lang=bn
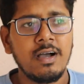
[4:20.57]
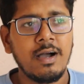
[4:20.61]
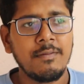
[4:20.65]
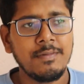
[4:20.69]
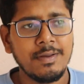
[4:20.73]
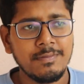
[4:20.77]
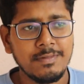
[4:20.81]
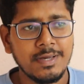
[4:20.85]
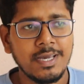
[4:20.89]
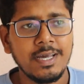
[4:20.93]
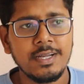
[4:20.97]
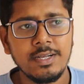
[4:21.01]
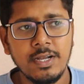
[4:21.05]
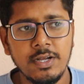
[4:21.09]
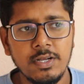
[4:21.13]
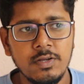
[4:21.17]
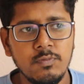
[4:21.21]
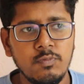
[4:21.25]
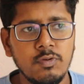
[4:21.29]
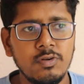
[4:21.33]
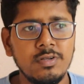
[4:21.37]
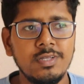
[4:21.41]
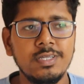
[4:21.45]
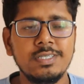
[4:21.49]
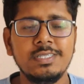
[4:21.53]
আমি আপনাকে
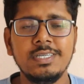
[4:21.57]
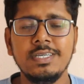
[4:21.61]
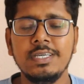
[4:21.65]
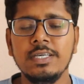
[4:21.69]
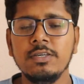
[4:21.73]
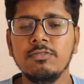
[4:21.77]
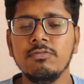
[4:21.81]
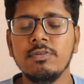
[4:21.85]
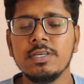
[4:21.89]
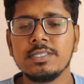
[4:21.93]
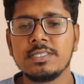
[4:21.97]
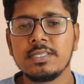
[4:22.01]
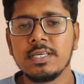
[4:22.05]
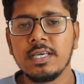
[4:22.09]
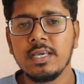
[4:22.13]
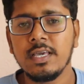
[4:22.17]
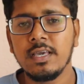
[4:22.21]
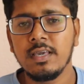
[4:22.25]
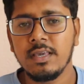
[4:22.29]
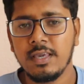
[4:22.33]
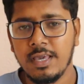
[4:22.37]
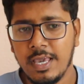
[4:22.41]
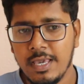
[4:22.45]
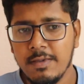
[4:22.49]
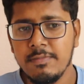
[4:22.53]
রিপোর্ট দিচ্ছি ইউএসএ
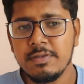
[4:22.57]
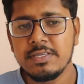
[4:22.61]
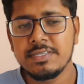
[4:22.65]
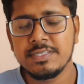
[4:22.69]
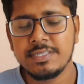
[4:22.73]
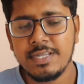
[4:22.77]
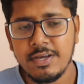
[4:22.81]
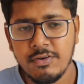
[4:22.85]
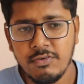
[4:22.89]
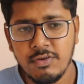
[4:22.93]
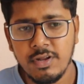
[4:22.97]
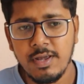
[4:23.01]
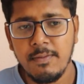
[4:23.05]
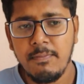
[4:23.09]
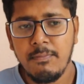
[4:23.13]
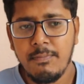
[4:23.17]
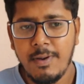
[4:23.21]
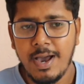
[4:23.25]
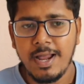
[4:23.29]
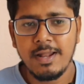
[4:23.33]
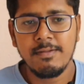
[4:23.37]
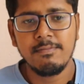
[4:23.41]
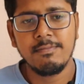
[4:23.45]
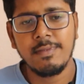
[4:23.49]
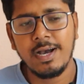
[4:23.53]
এই বিজনেসটা করে
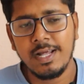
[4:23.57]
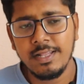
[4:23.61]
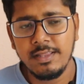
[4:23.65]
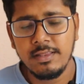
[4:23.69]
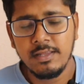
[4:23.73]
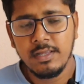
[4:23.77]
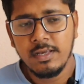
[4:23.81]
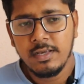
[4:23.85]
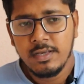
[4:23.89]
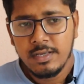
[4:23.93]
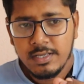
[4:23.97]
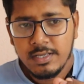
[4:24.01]
পার মান্থ